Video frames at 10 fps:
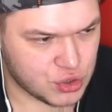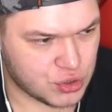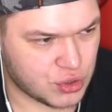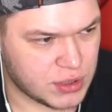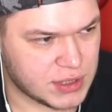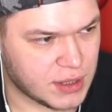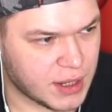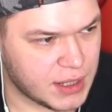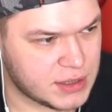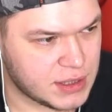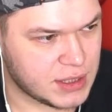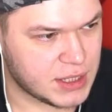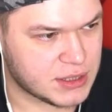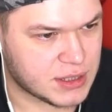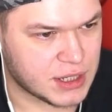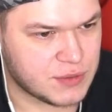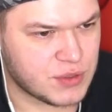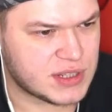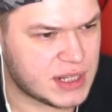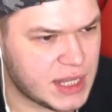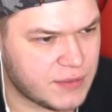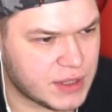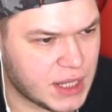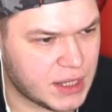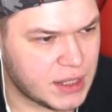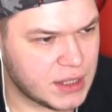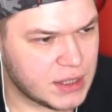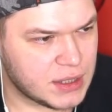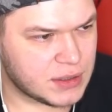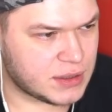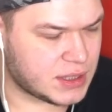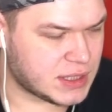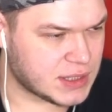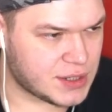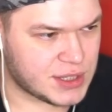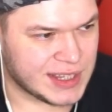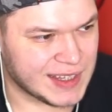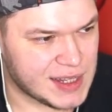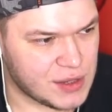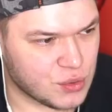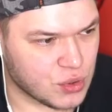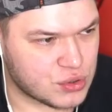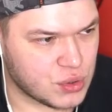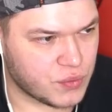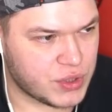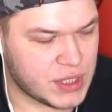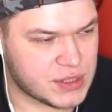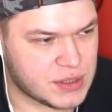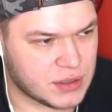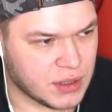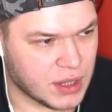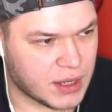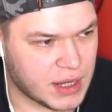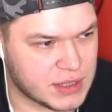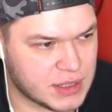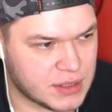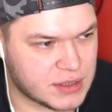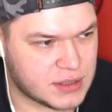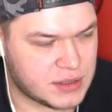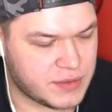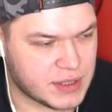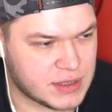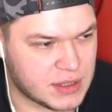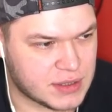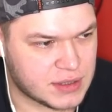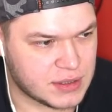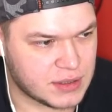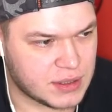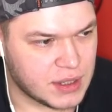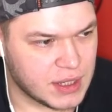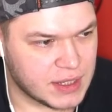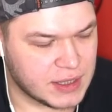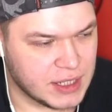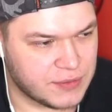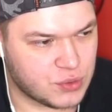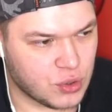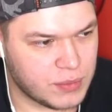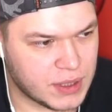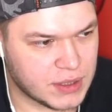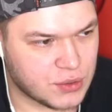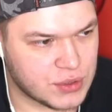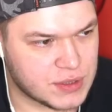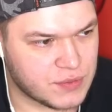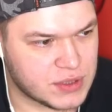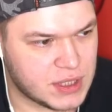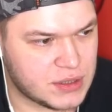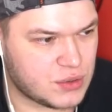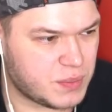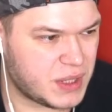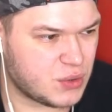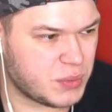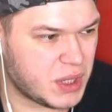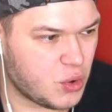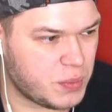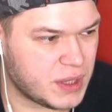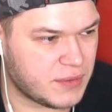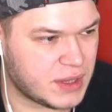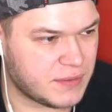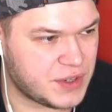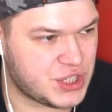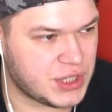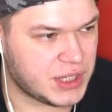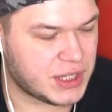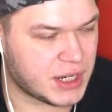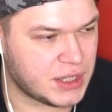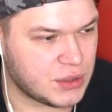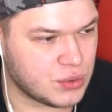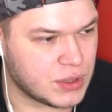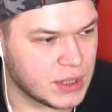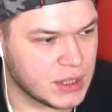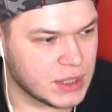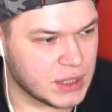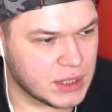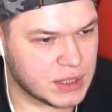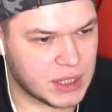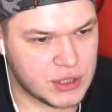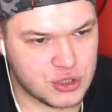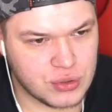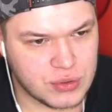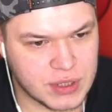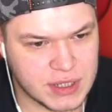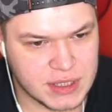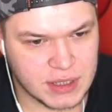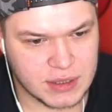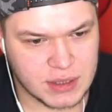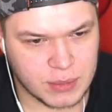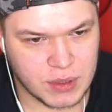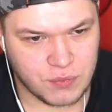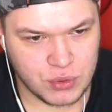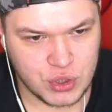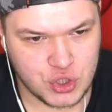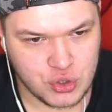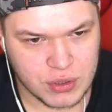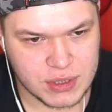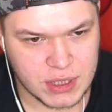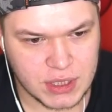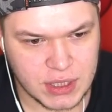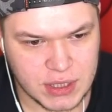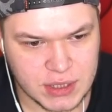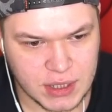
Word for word: что здесь локации есть, скажем, вот слева, да, достаточно недалеко, к слову, есть э, локация, связанная с э, дрифтом, она находится вот здесь, но, блин, у меня опыта в этом вообще ни хера нету, так что хз. Вот еще, кстати, есть